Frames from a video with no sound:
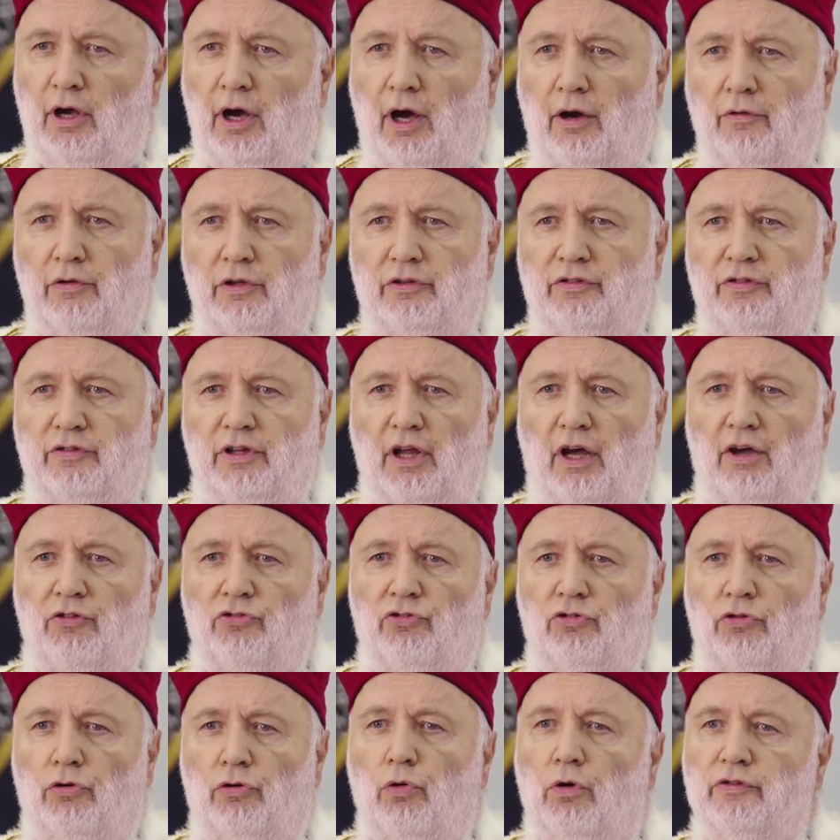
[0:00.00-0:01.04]
A więc
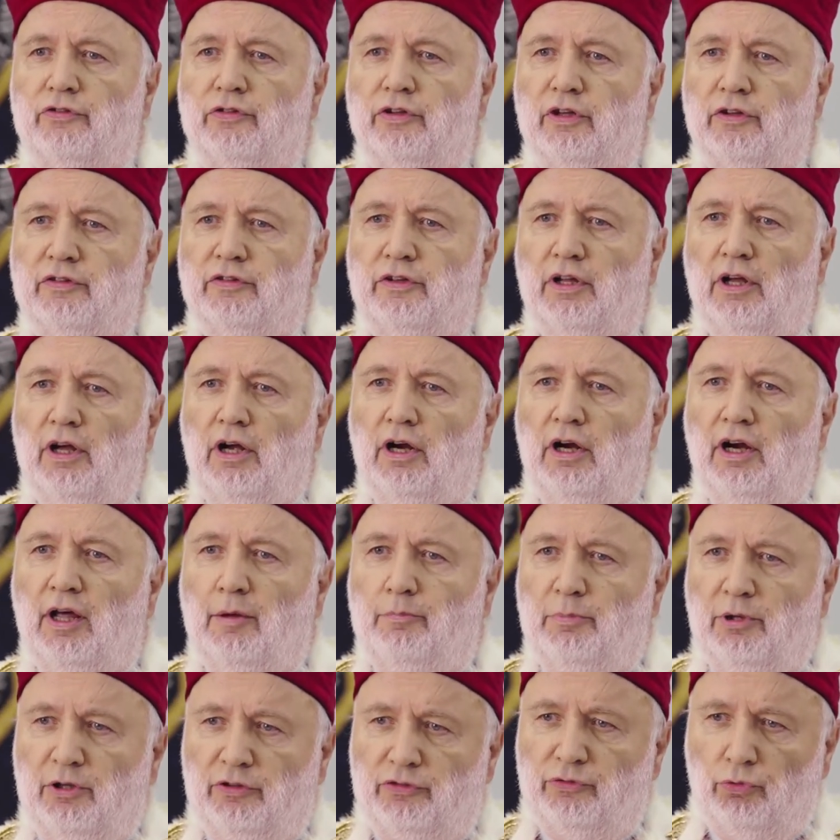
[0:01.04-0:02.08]
nasz głos jest
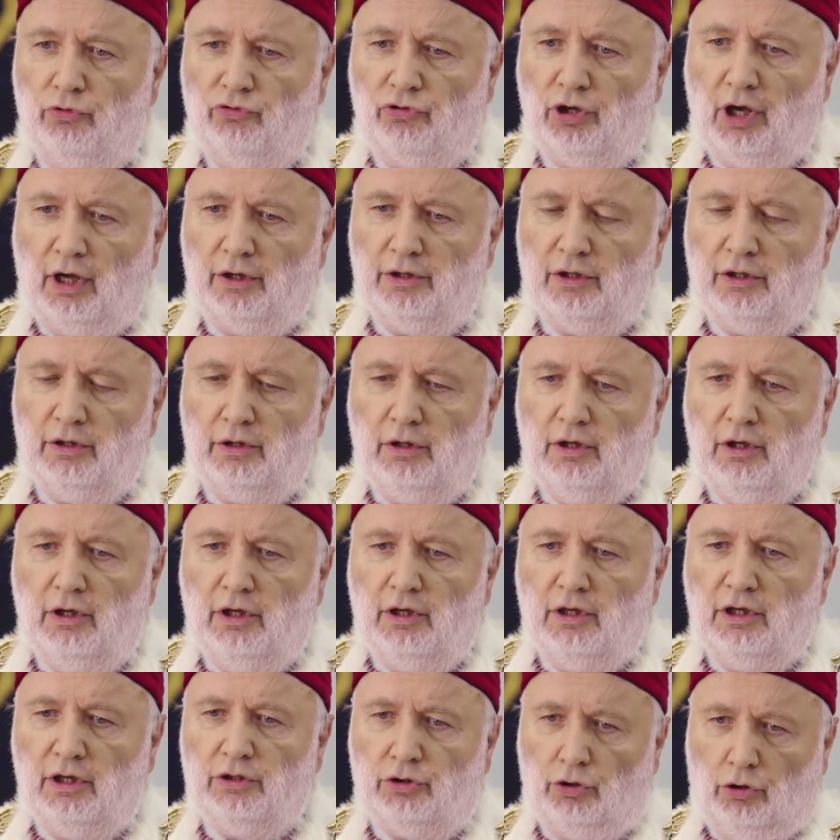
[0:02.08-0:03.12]
lepiej słyszany
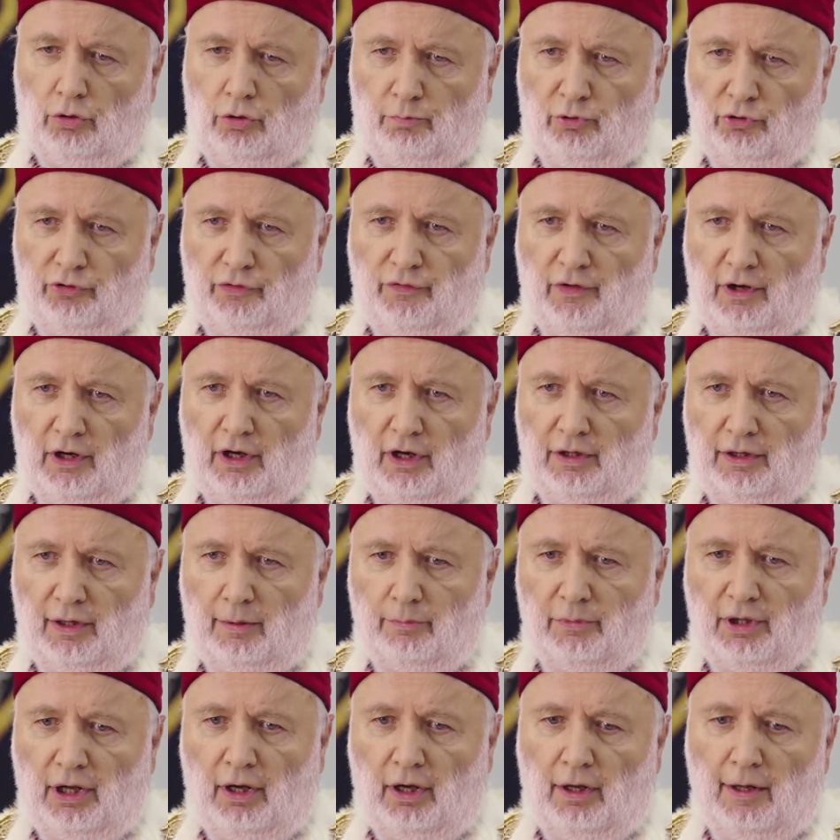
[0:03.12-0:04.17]
i to pozwala
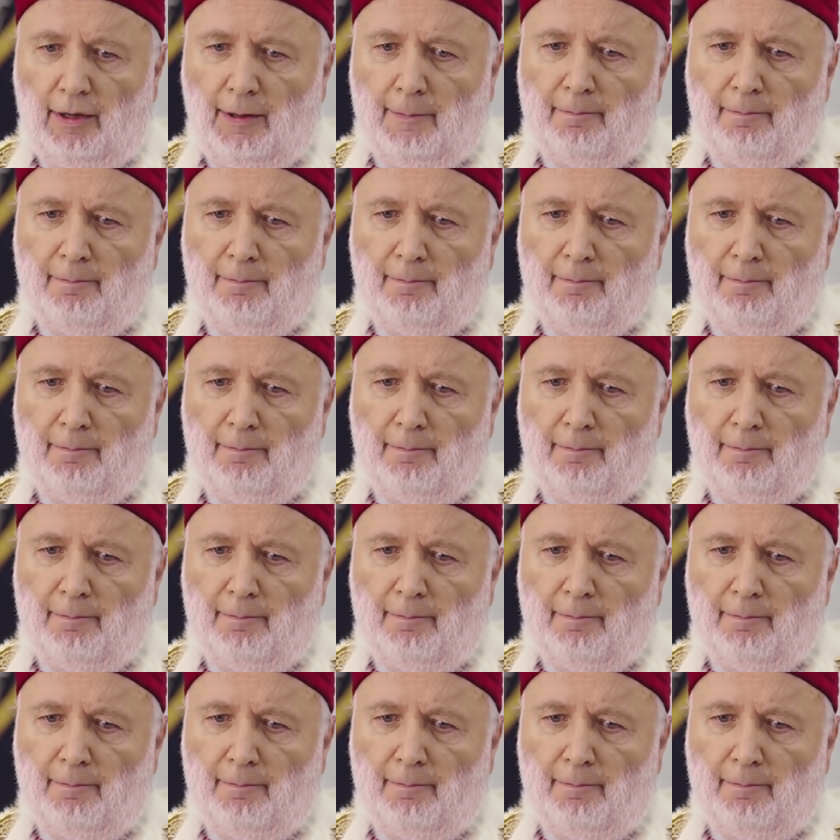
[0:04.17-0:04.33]
nam na